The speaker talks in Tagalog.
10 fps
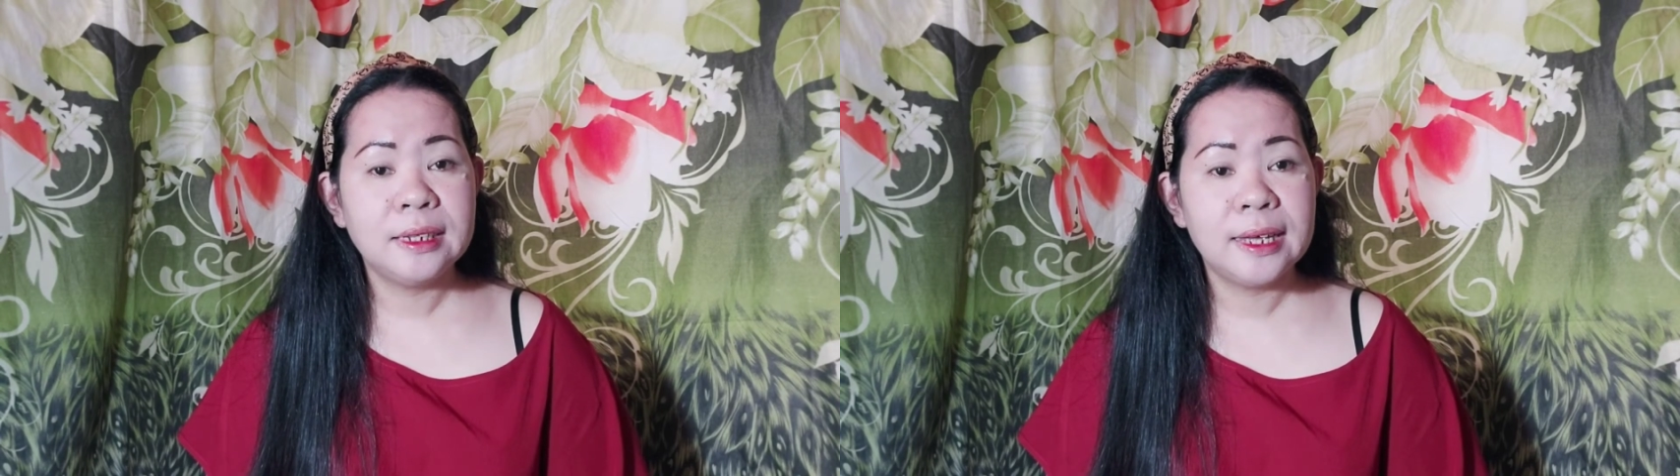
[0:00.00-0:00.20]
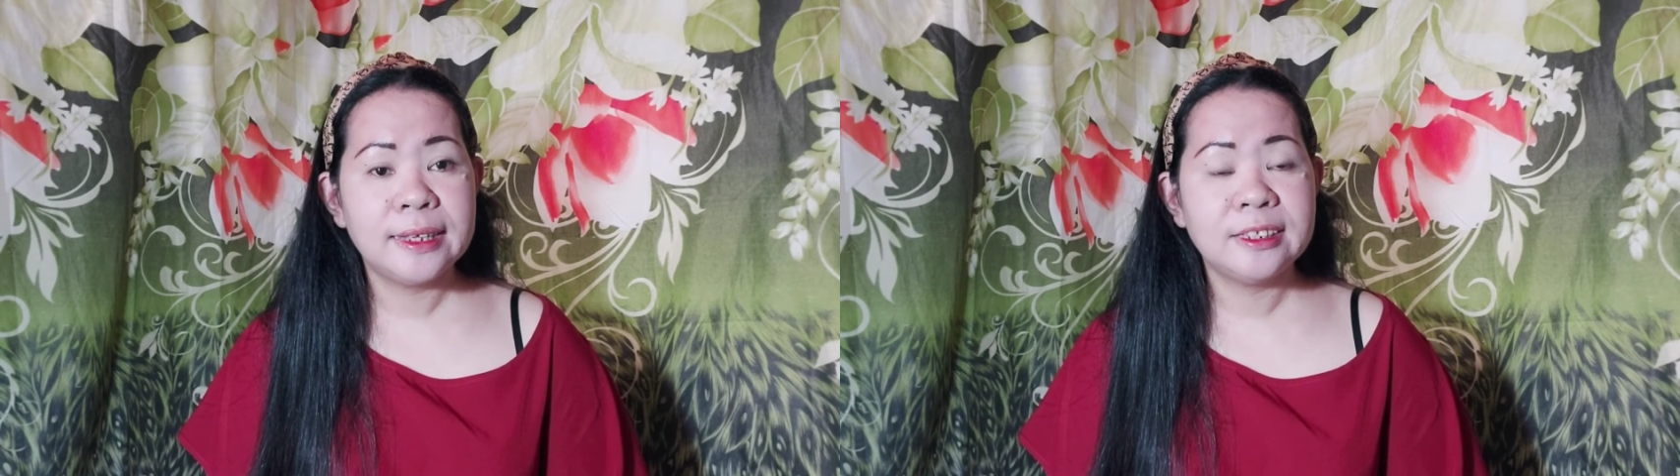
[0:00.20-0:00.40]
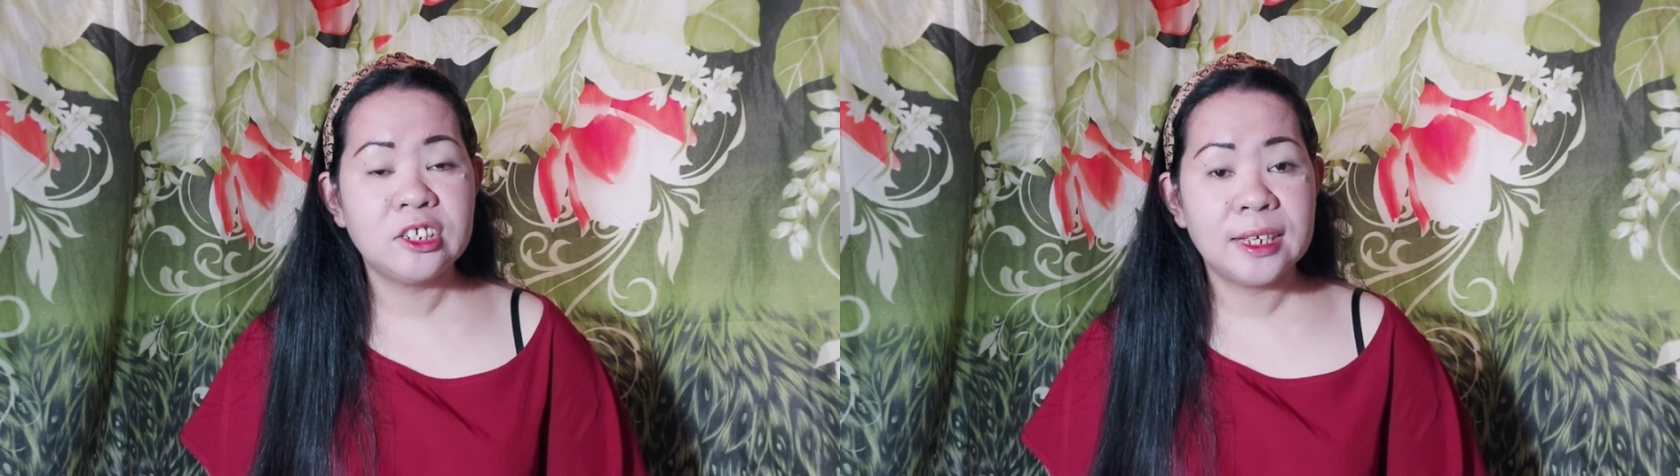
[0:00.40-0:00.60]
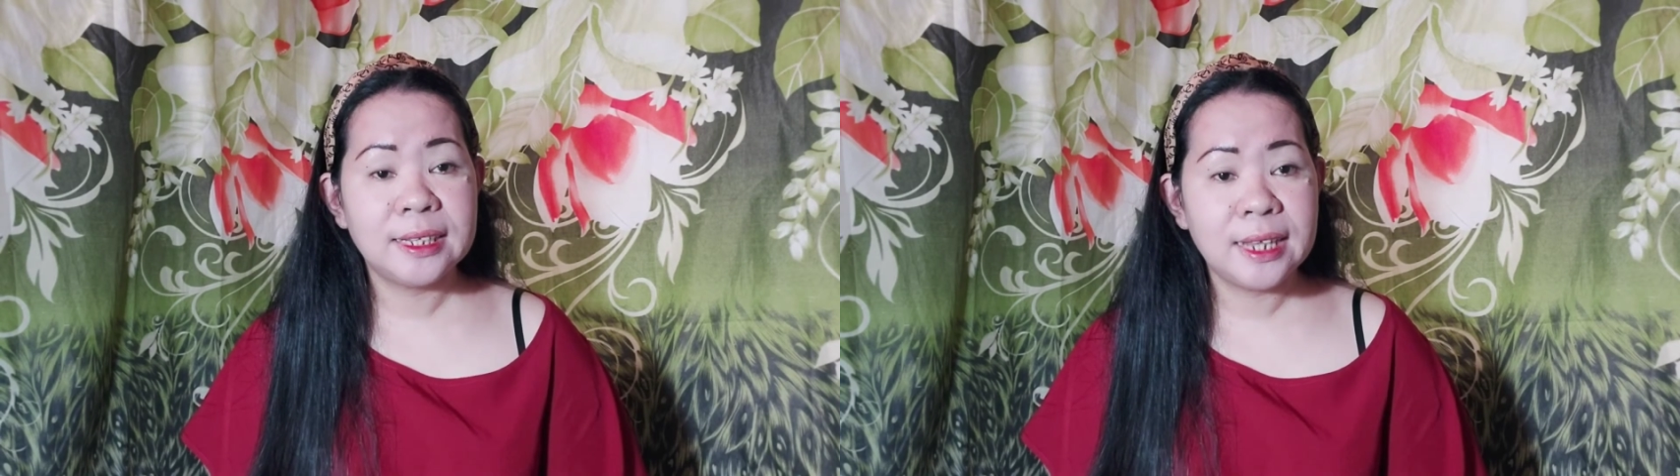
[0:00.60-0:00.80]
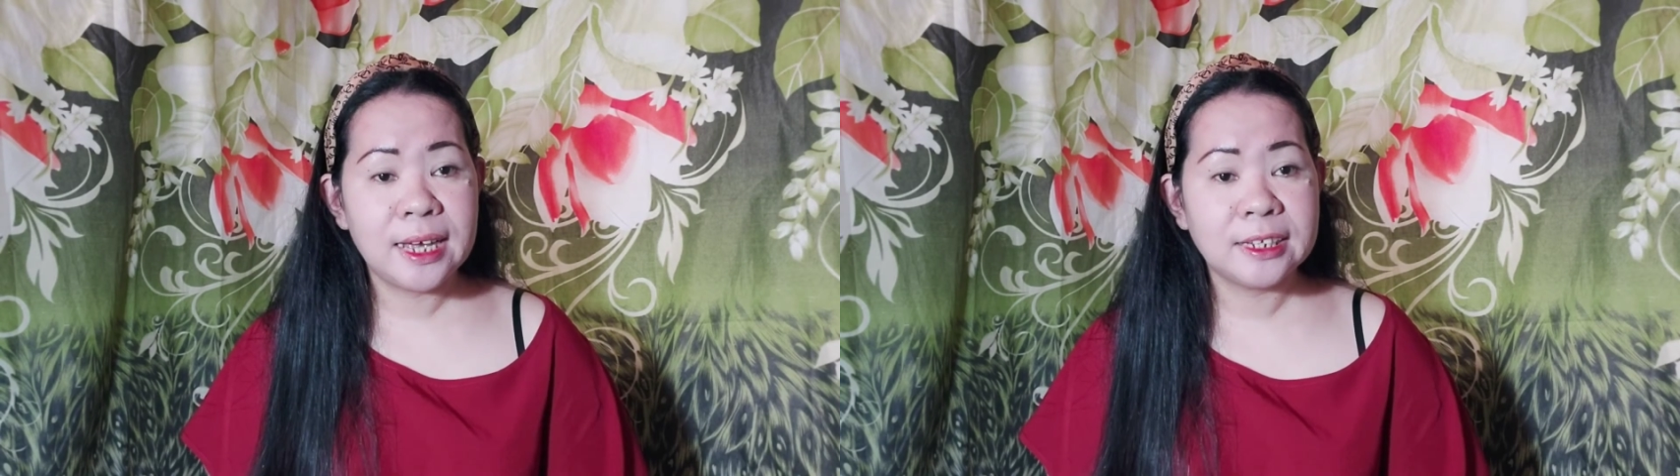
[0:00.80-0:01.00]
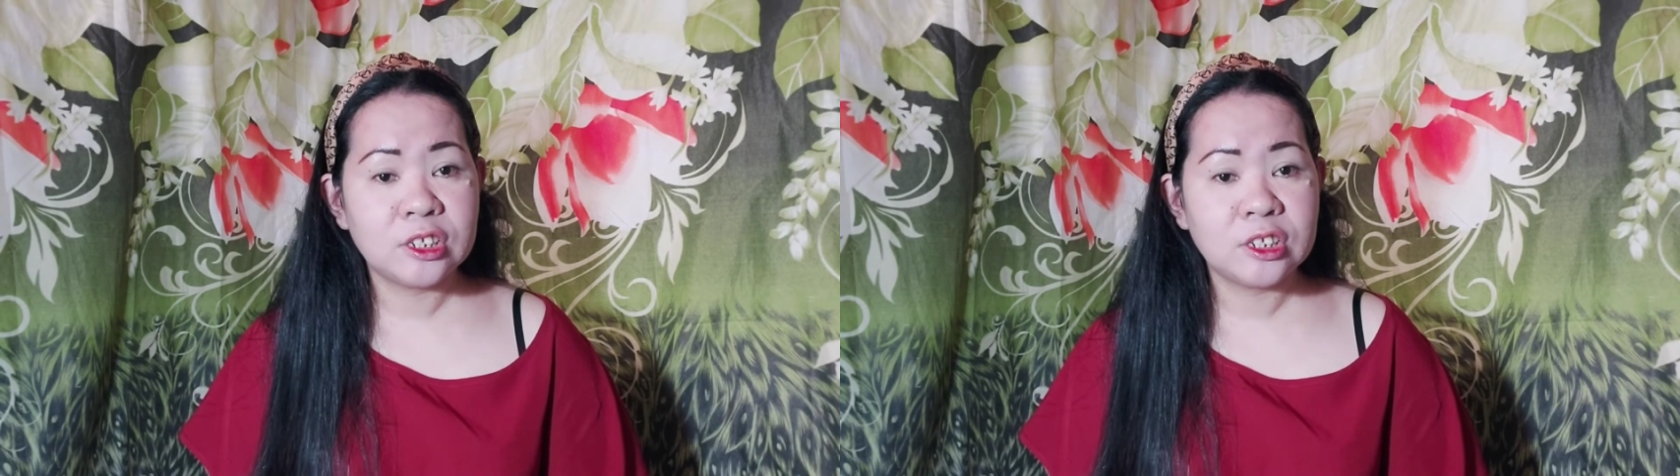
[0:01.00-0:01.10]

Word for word: yan, dyan na.